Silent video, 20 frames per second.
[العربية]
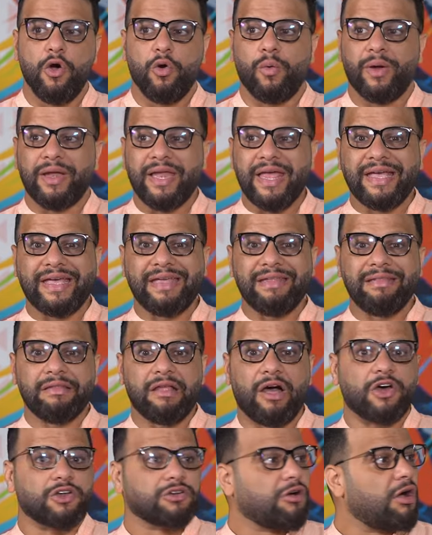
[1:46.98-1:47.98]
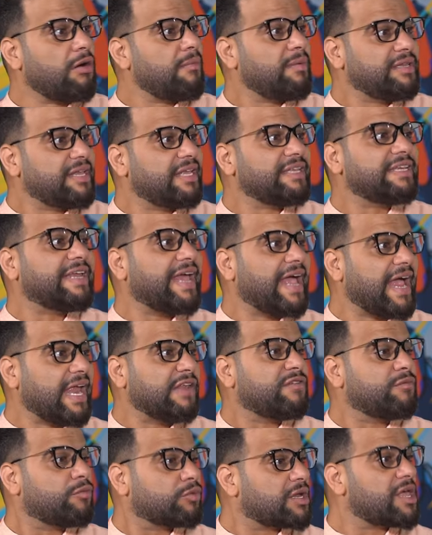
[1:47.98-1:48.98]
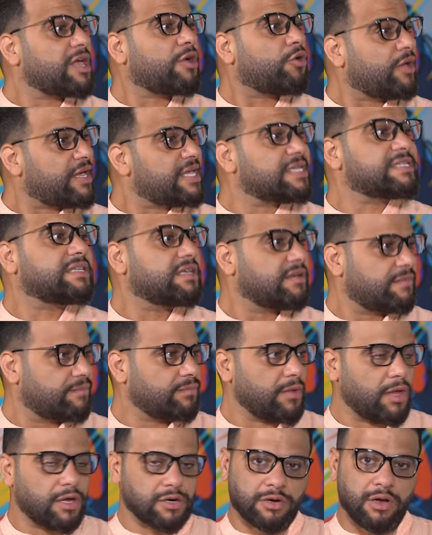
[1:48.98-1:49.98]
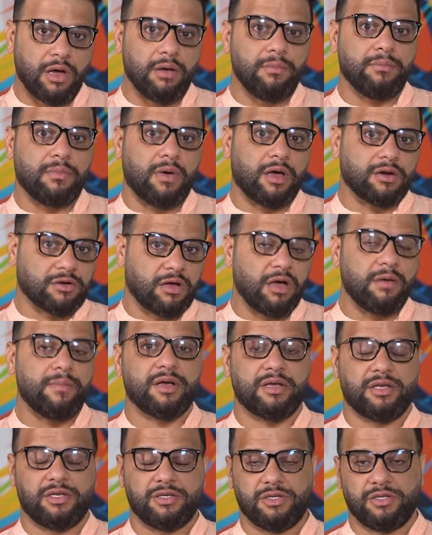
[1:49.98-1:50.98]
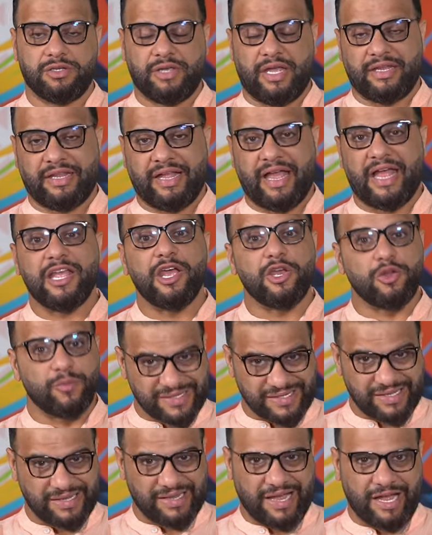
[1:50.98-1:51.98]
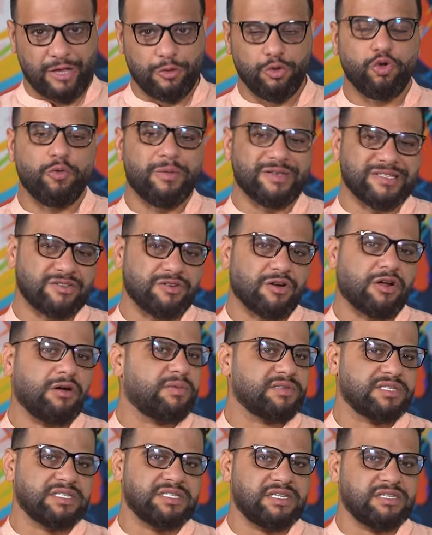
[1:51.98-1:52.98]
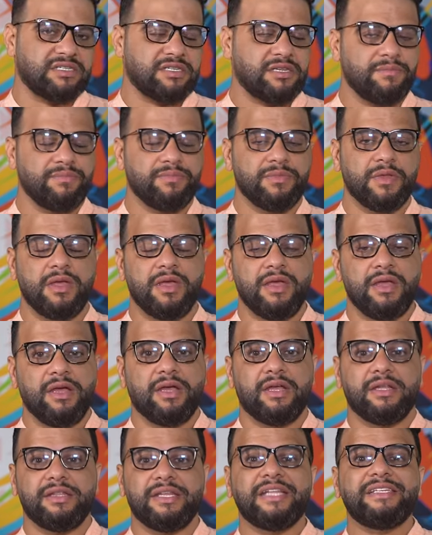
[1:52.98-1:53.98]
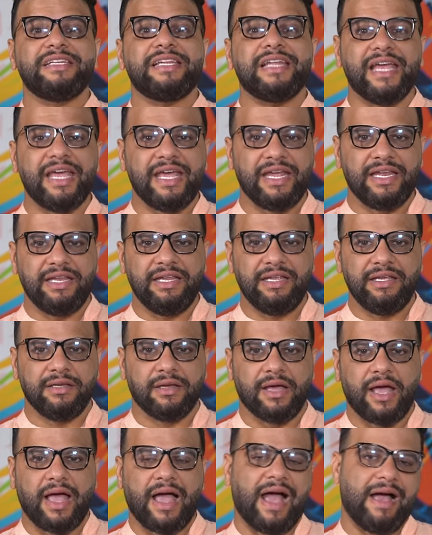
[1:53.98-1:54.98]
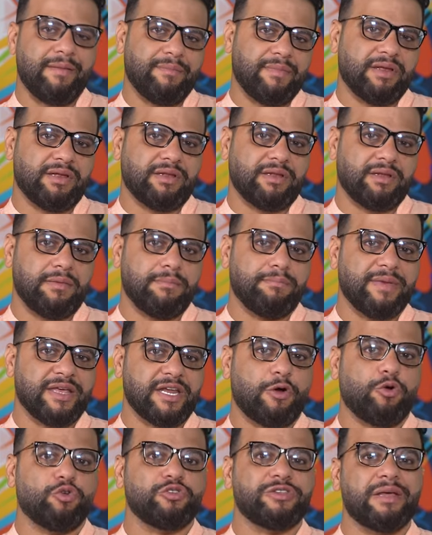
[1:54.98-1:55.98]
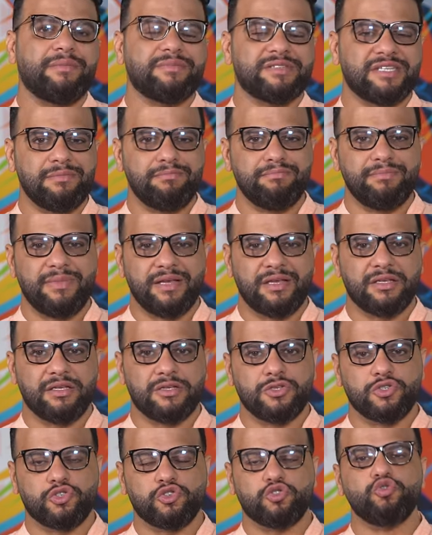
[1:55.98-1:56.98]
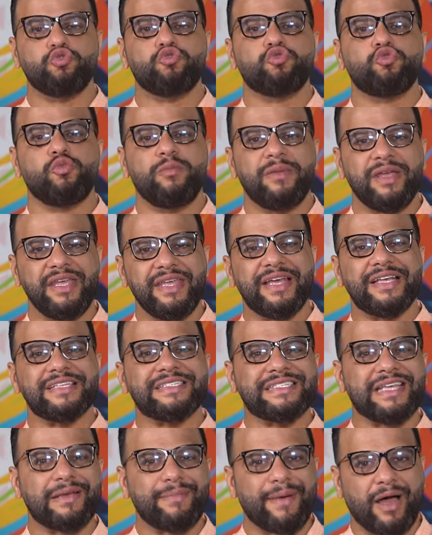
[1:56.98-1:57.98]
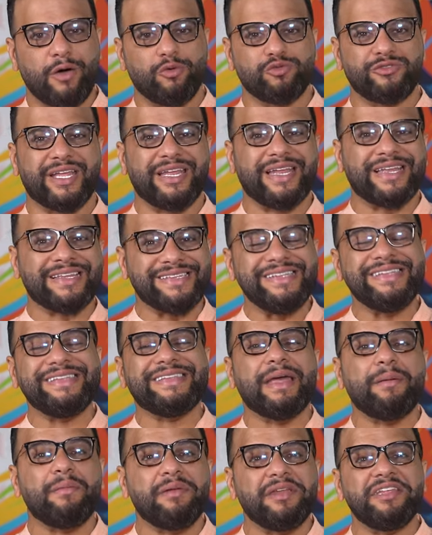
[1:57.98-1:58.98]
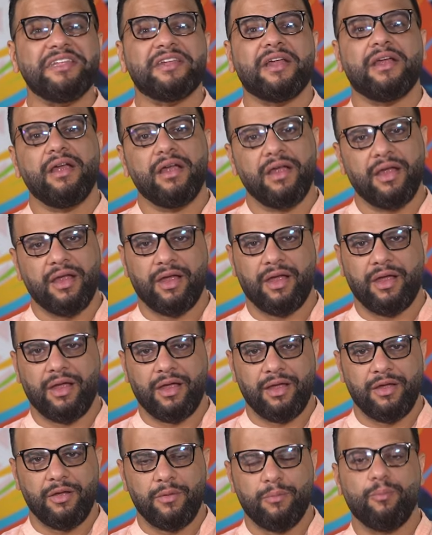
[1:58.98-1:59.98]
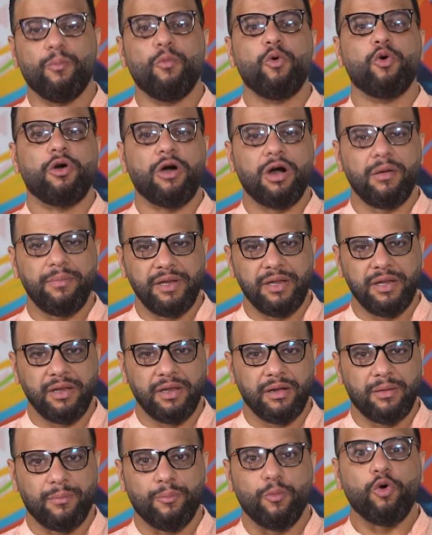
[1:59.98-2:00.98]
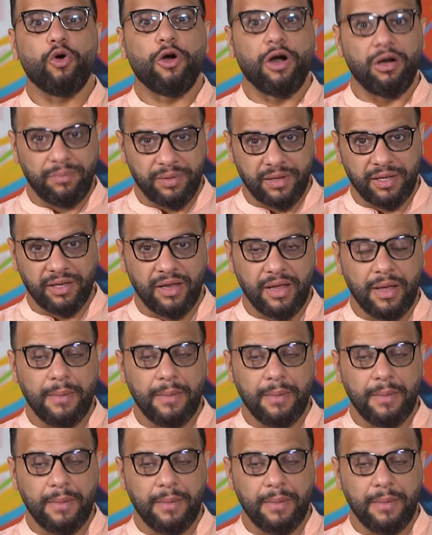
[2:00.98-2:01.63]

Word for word: ولكن ارقام النادي الاهلي في المباراة كويسة ارقام ارقامك يعني تخيلوا مثلا هقول لكم مثلا رقم بسيط جدا النادي الاهلي عمل امبارح قدام سيمبا 637 تمريره مقابل مقابل